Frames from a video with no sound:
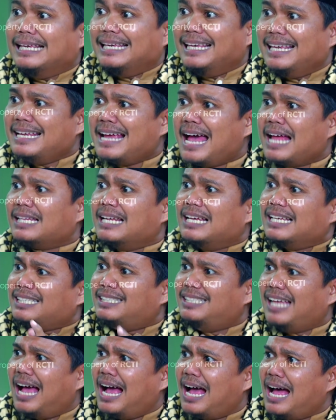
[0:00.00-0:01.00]
Ingat,
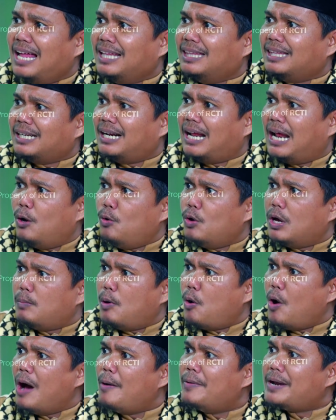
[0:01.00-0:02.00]
jangan terlalu ke
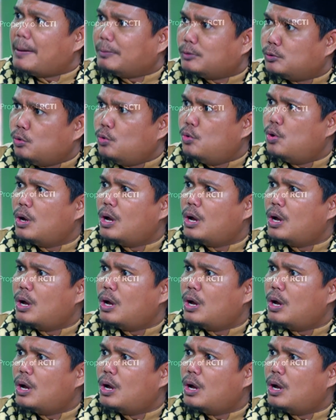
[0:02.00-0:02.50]
bawah hawa nafsu.